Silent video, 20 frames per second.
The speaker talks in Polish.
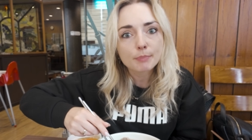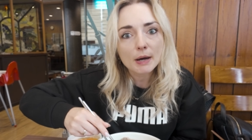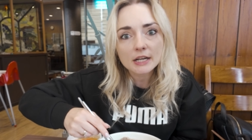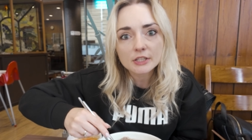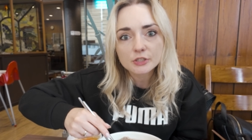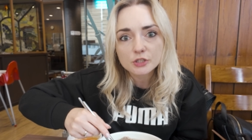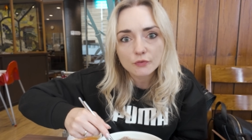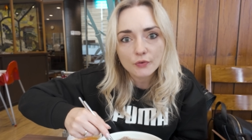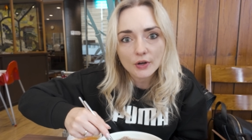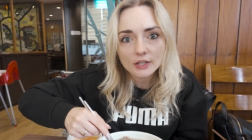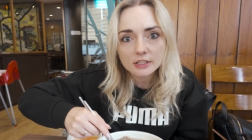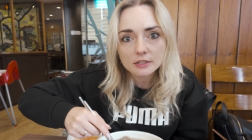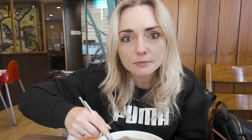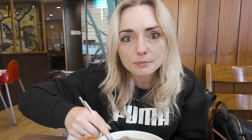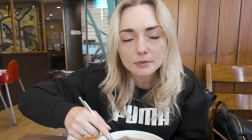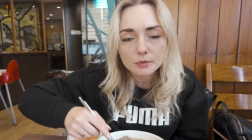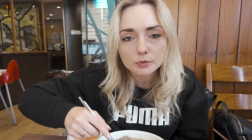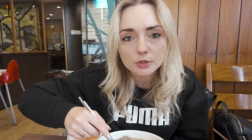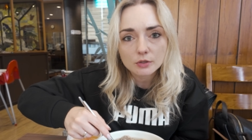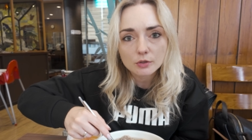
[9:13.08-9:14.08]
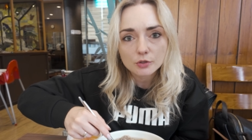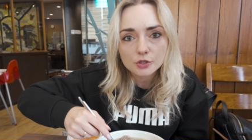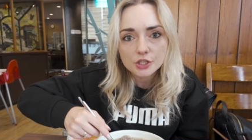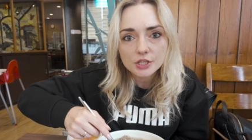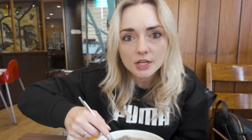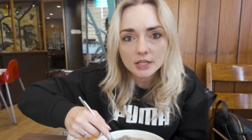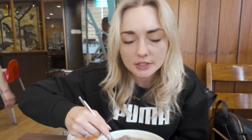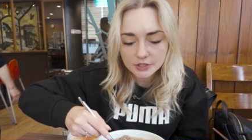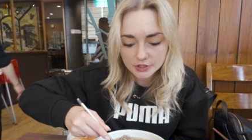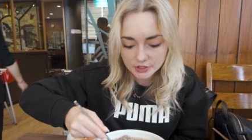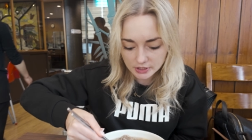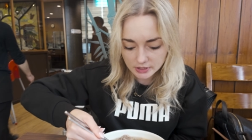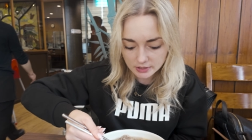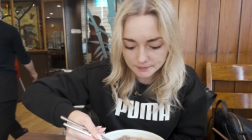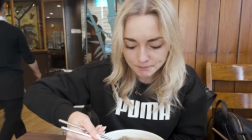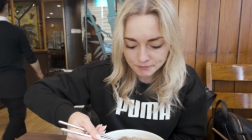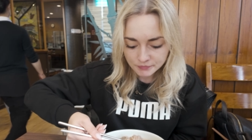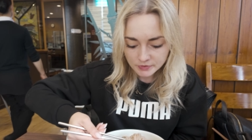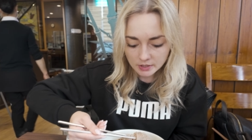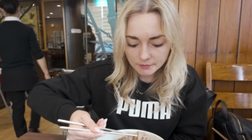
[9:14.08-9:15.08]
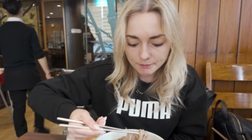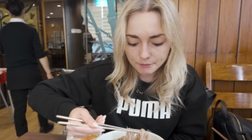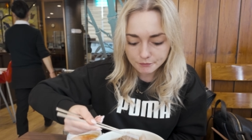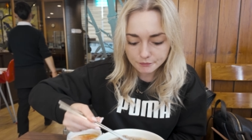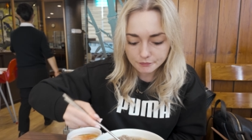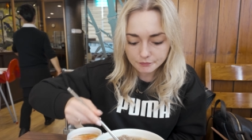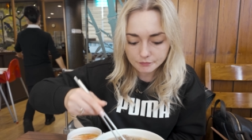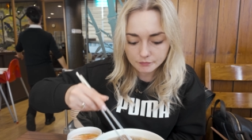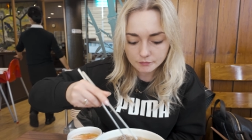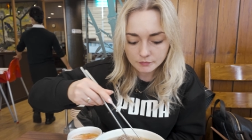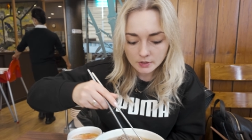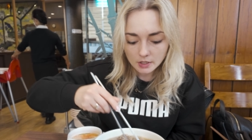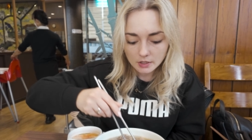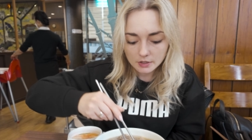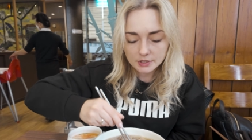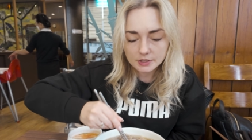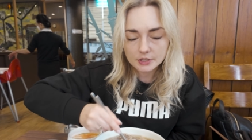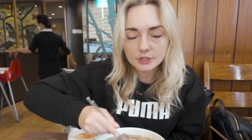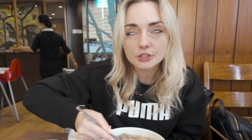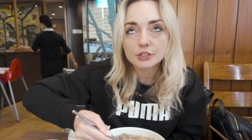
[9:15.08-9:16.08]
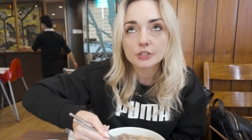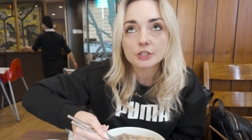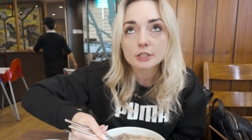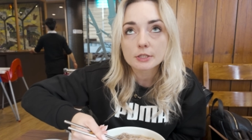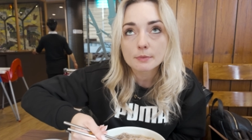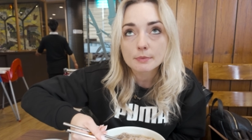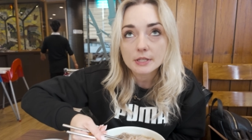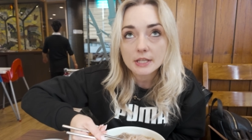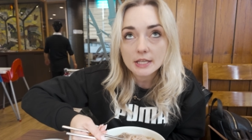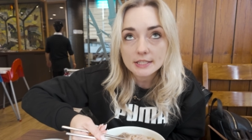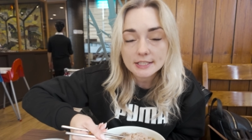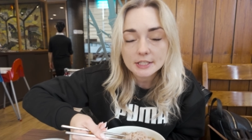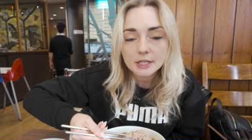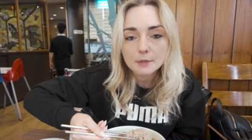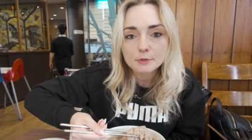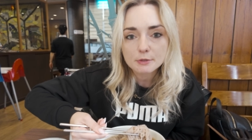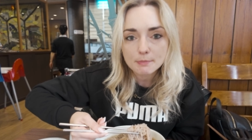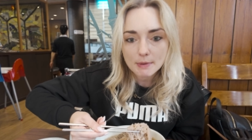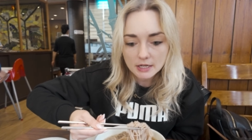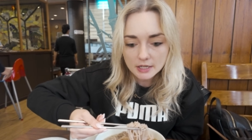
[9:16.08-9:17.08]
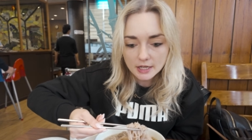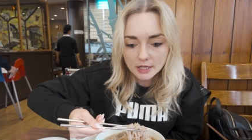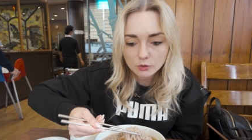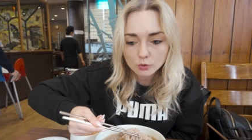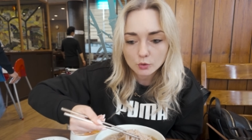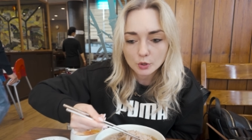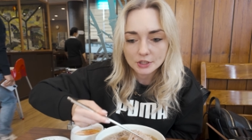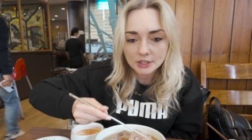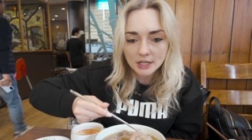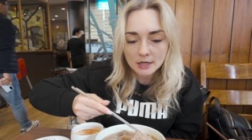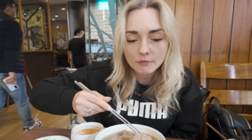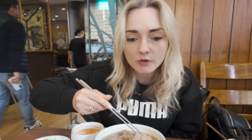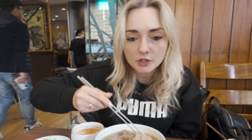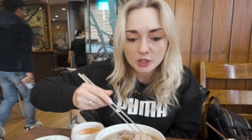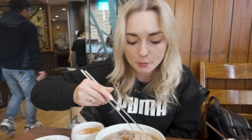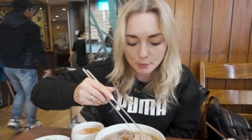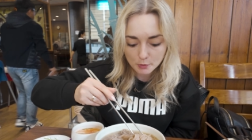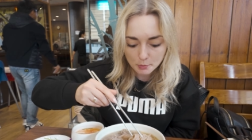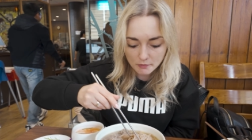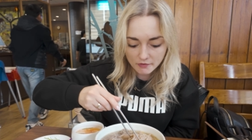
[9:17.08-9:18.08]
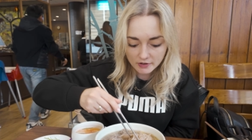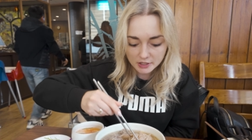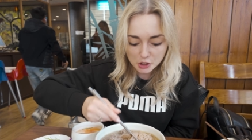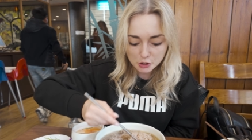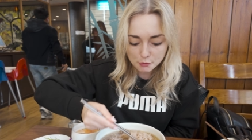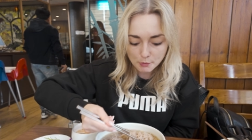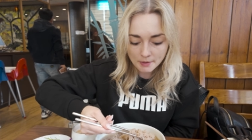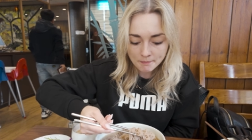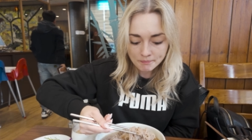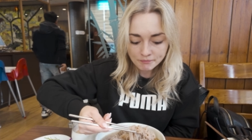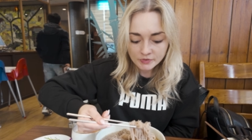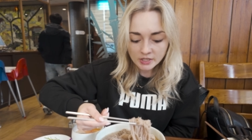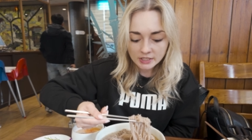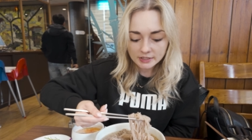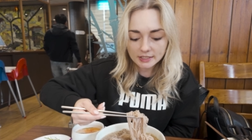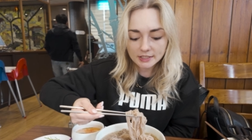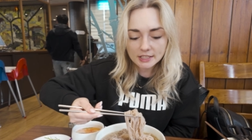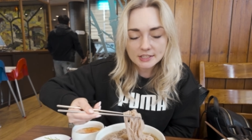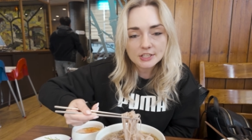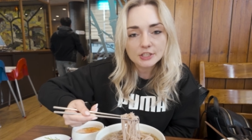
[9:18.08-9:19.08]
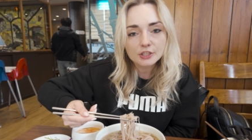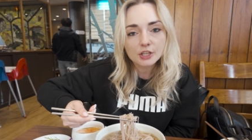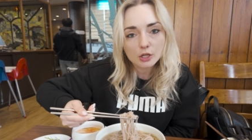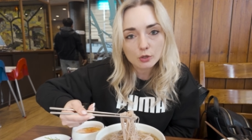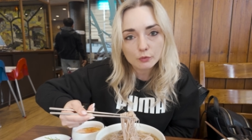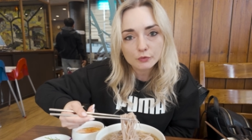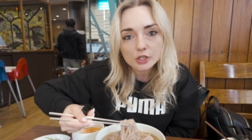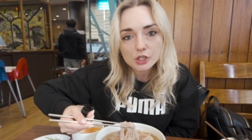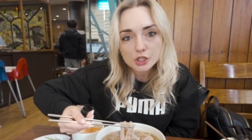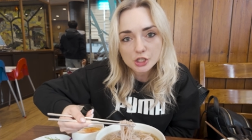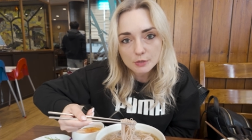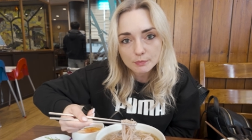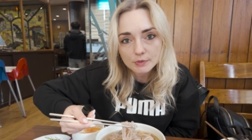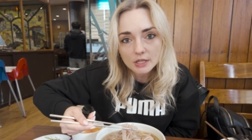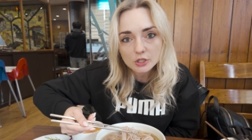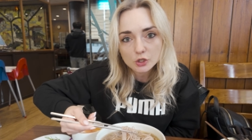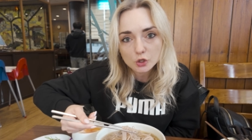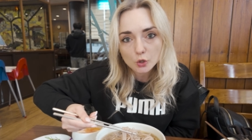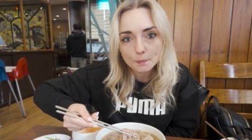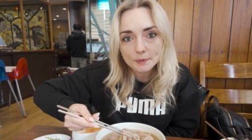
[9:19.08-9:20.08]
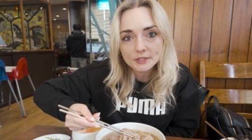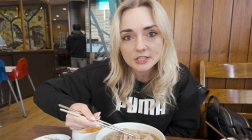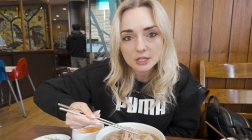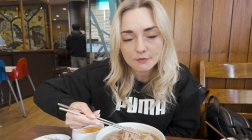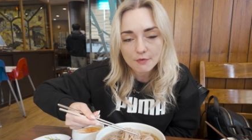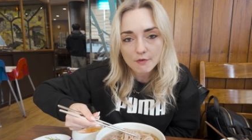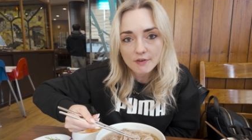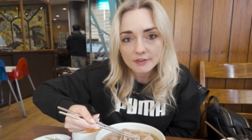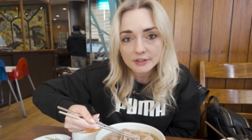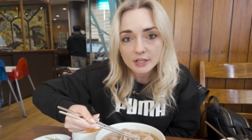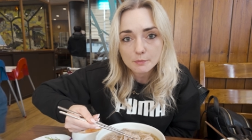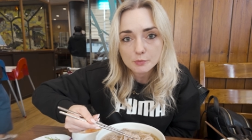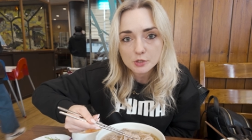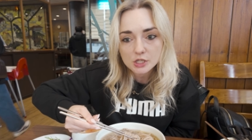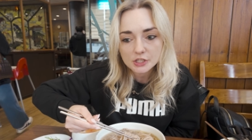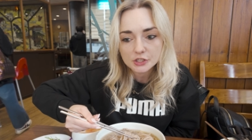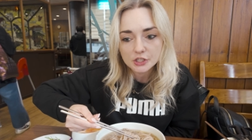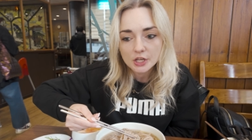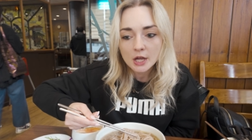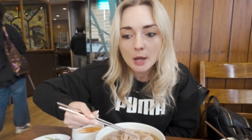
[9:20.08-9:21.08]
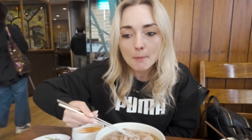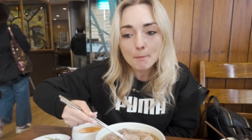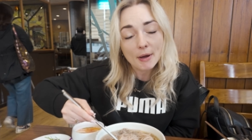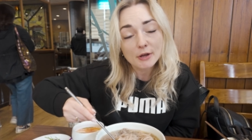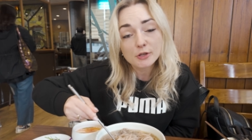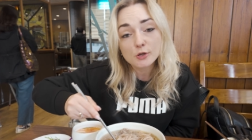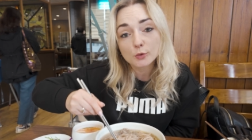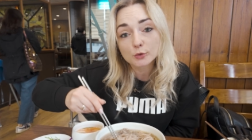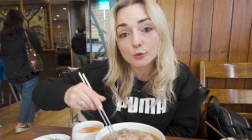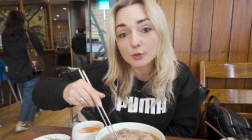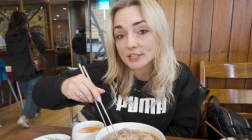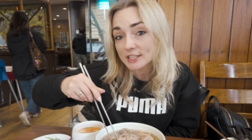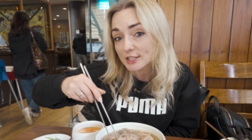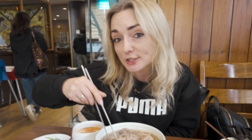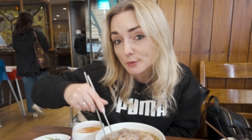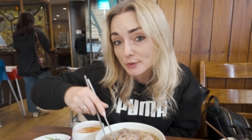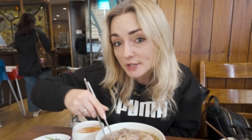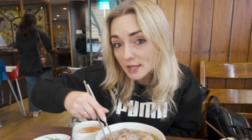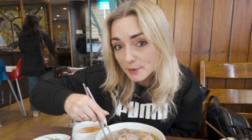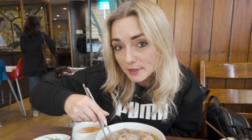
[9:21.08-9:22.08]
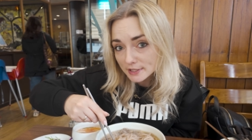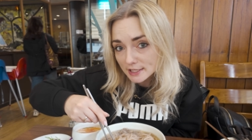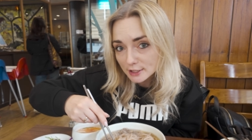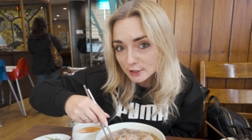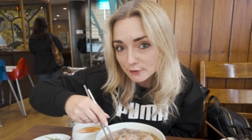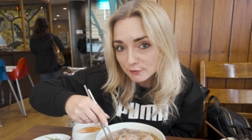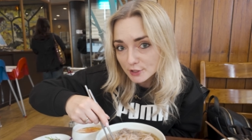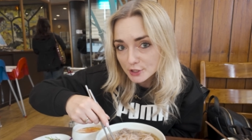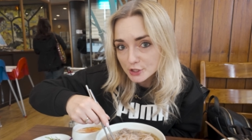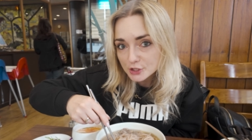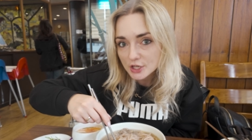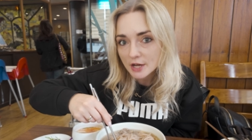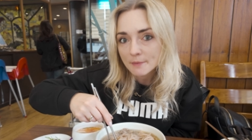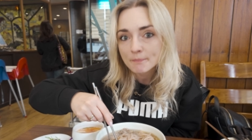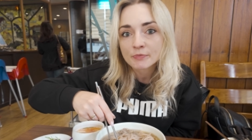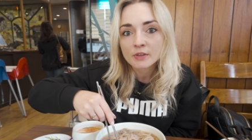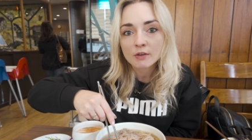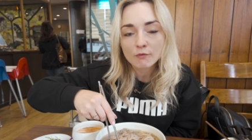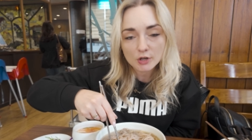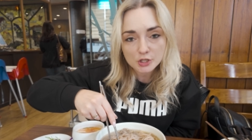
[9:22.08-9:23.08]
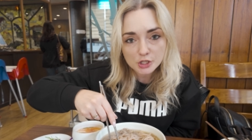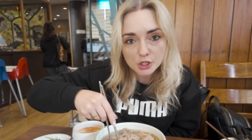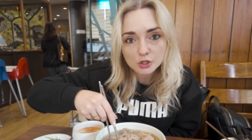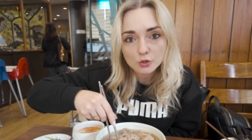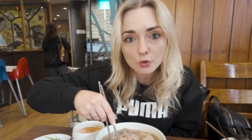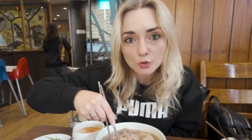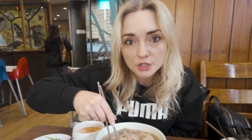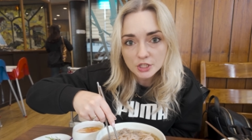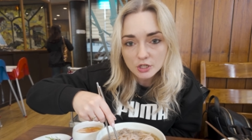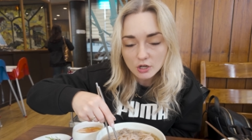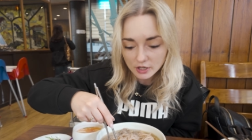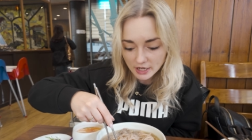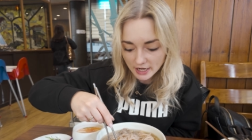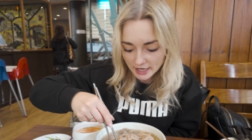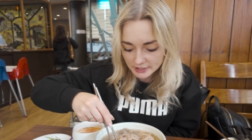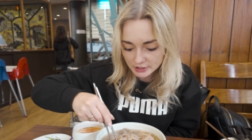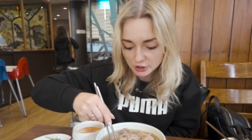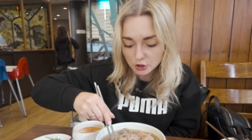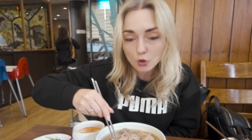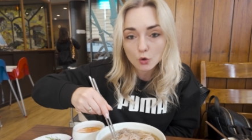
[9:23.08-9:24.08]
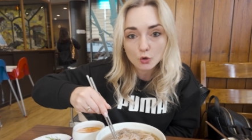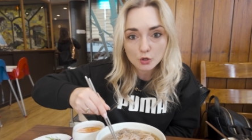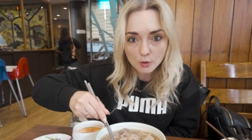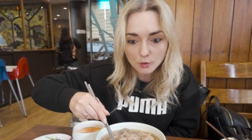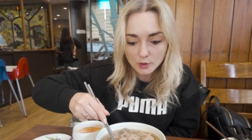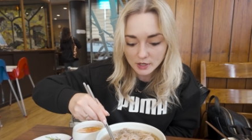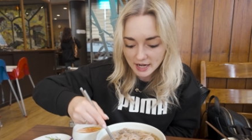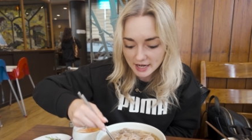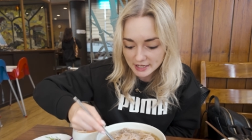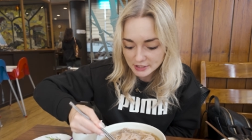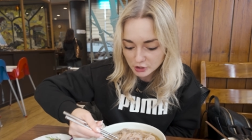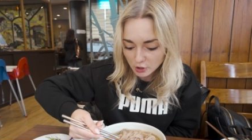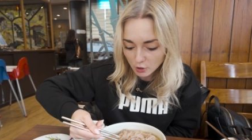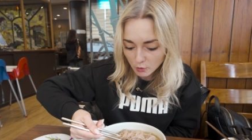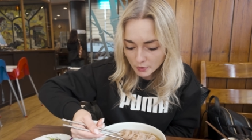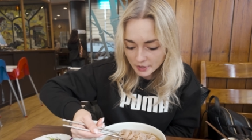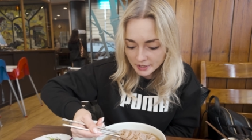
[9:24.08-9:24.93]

Bardzo fajny był ten odcinek z, mm, z, marketu. z jedzeniem z marketu i tam właśnie próbowaliśmy tradycyjnej, również zimnej zupy serwowanej przez panią, która zasłynęła na Netflixie właśnie z, kuchni koreań, z kuchnią koreańską.